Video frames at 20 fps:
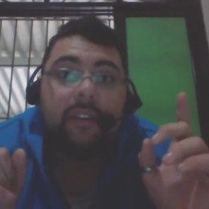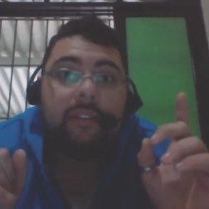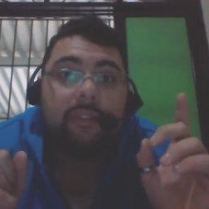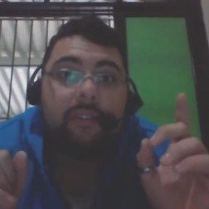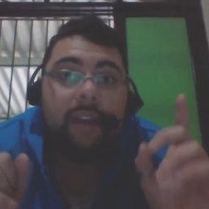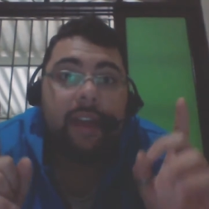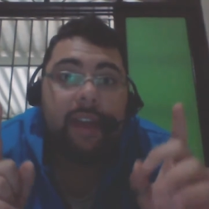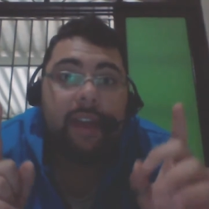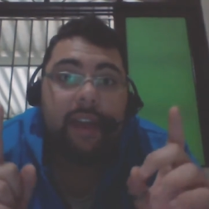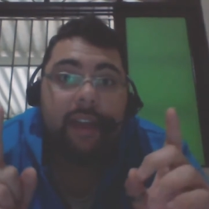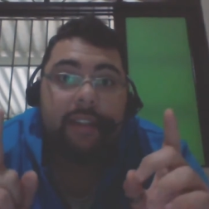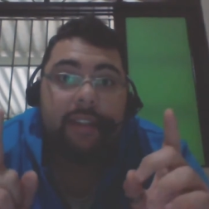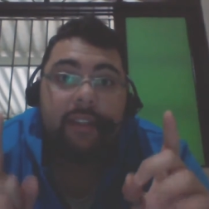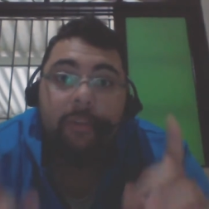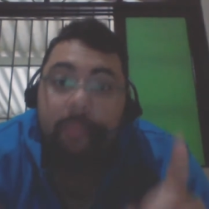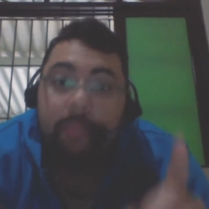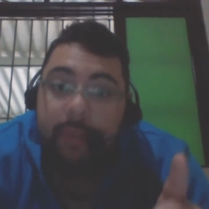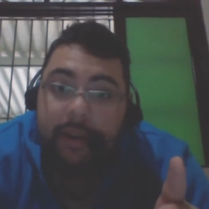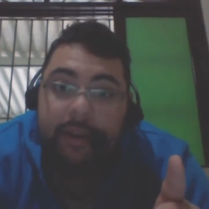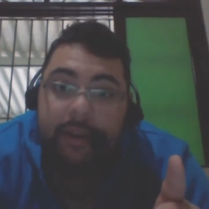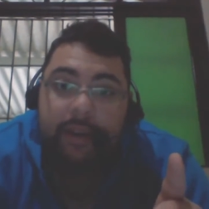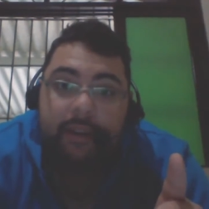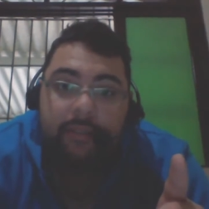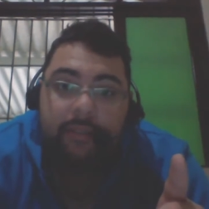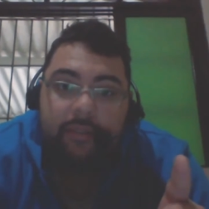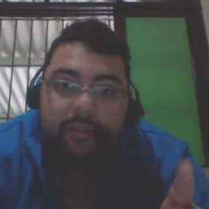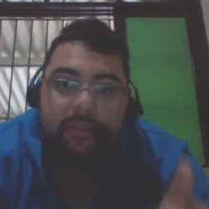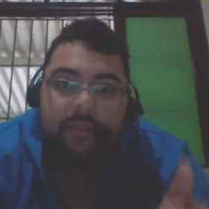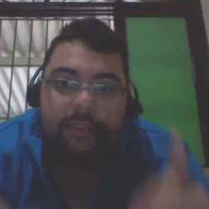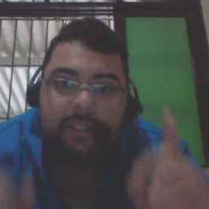é, não percam
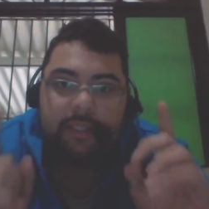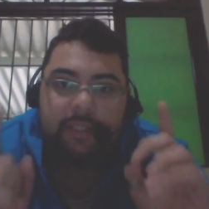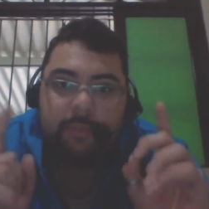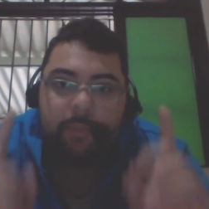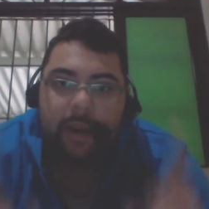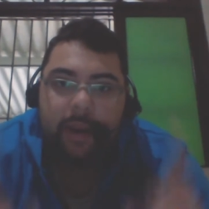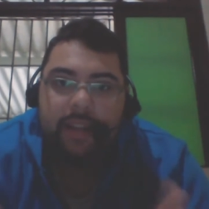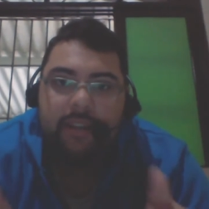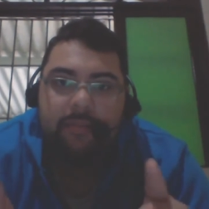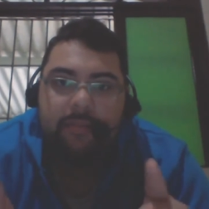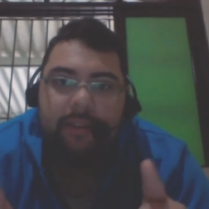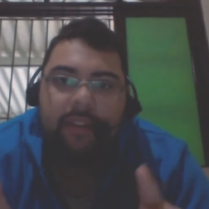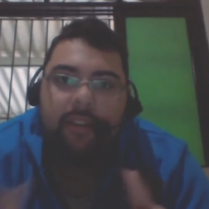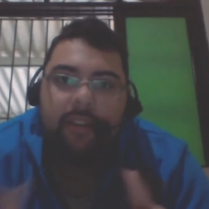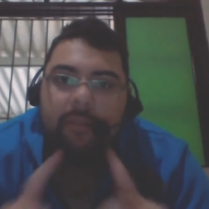Spider-Man